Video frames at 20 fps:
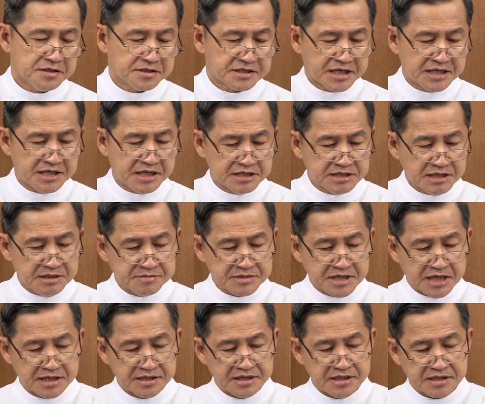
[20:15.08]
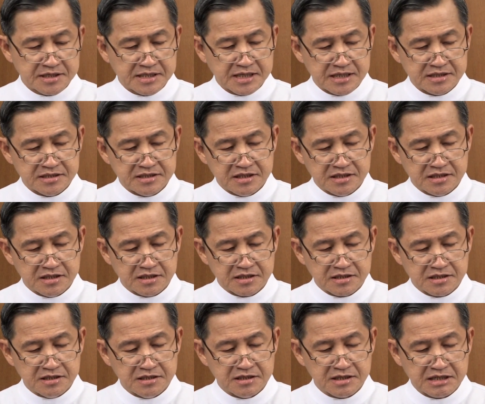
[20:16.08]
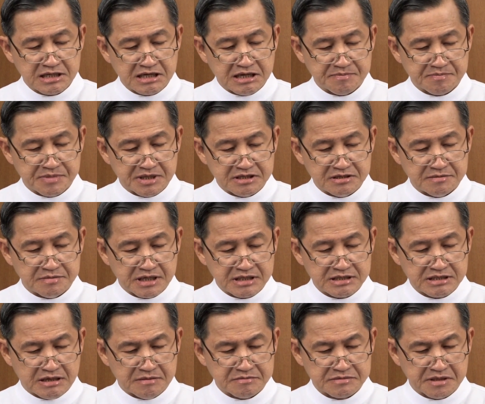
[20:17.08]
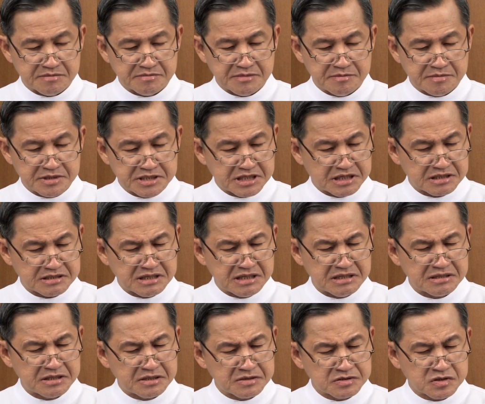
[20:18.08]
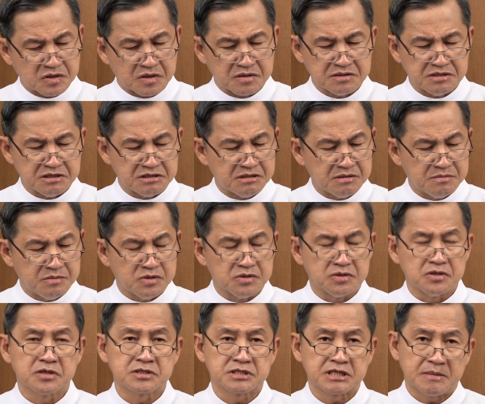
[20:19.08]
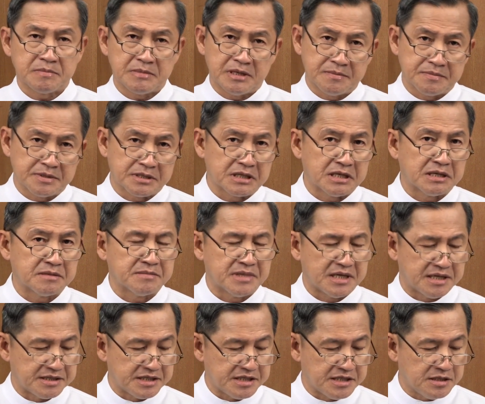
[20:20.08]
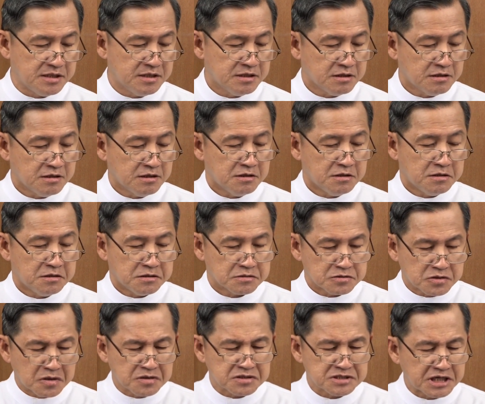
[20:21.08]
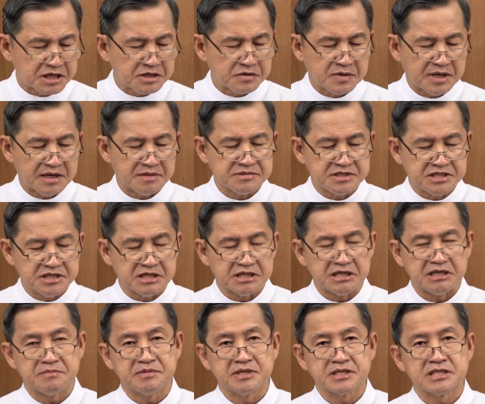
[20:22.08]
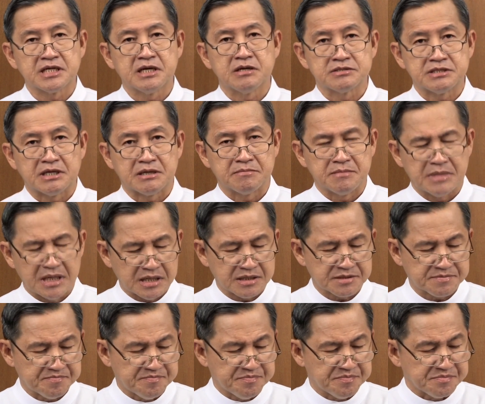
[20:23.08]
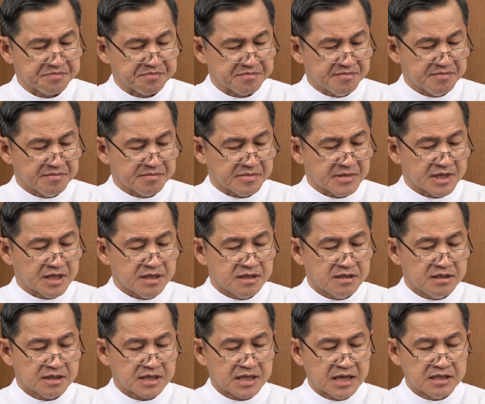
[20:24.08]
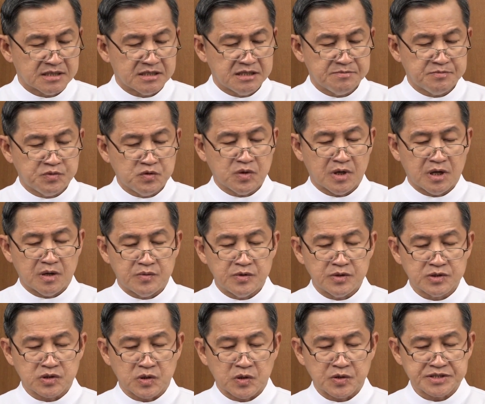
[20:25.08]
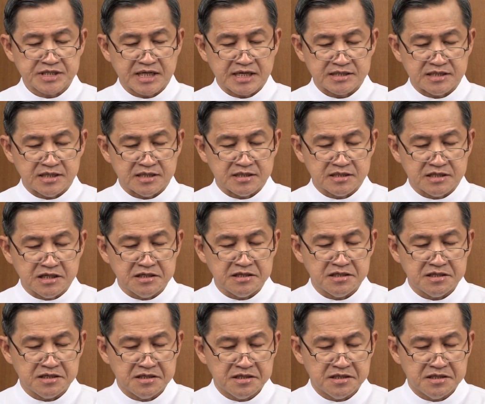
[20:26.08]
แต่ในท่ามกลางเหตุการณ์ที่เกิดขึ้นขณะปฏิบัติตามธรรมบัญญัติท่านทั้งสองคือนบุญยอซับและพระนางมารีต้องใช้ความเชื่อในพระเจ้าอย่างมาก การที่ผู้อาวุโสศักดิ์สิทธิ์ที่